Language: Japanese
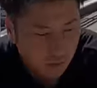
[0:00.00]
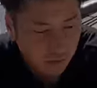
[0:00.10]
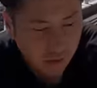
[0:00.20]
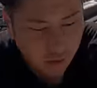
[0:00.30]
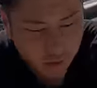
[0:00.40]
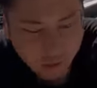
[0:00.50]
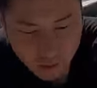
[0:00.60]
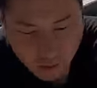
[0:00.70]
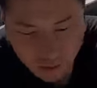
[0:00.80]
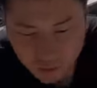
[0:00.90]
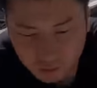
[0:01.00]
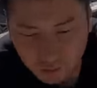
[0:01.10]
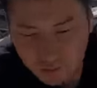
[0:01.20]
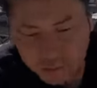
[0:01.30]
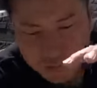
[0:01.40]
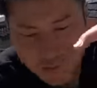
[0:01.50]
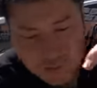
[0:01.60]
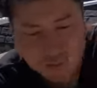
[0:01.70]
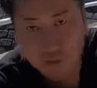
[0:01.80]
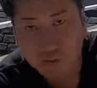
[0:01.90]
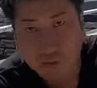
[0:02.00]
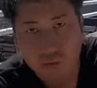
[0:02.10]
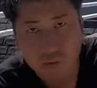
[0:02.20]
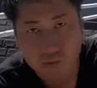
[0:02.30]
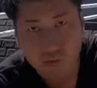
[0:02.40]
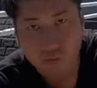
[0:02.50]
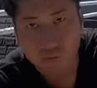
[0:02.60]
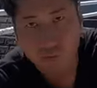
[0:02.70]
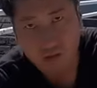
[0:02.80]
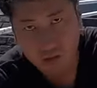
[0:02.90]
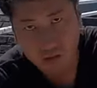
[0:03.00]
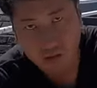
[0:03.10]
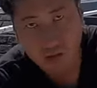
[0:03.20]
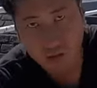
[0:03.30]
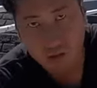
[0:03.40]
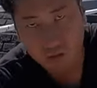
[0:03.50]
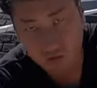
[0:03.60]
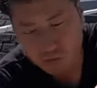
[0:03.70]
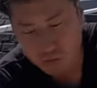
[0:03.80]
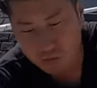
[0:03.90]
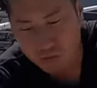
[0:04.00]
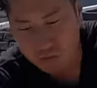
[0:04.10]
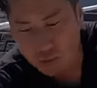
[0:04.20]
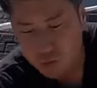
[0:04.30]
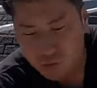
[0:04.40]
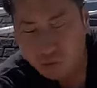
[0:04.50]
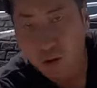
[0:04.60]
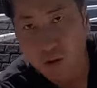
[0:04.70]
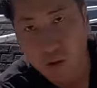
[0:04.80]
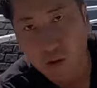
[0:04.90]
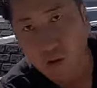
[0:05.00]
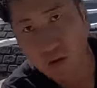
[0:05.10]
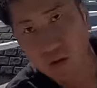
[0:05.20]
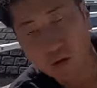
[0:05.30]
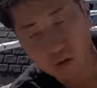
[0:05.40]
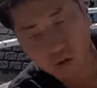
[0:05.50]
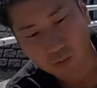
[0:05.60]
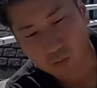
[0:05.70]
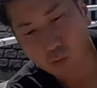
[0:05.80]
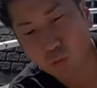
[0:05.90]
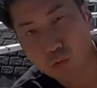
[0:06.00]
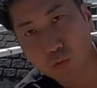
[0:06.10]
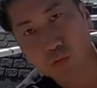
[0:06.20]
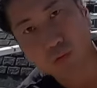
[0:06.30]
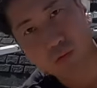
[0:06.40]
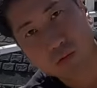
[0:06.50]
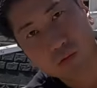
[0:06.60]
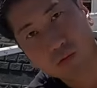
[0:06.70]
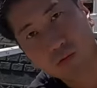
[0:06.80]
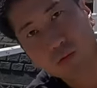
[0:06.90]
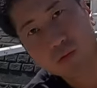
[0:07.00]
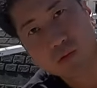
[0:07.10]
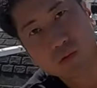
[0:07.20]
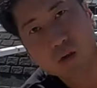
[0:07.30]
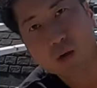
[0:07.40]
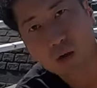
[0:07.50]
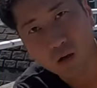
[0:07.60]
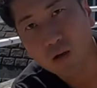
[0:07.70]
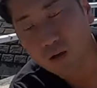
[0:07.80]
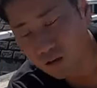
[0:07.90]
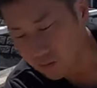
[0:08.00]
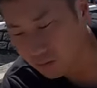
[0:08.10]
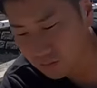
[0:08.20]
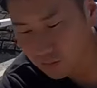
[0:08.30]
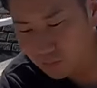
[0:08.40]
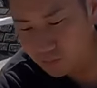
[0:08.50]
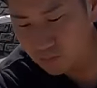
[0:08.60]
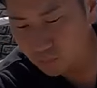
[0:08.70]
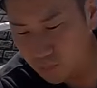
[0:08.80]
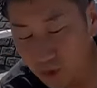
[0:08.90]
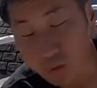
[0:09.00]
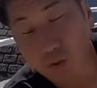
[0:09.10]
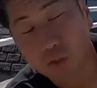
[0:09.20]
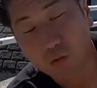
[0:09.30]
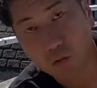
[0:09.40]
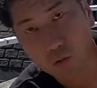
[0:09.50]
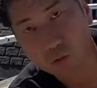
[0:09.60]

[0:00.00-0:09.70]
えー、あれなんて言うやった春節って言うんやけどすごい難しい感じ春節春節工事とか言ってない初めて聞いた泥を取るへえ、うん、そんな港の中の泥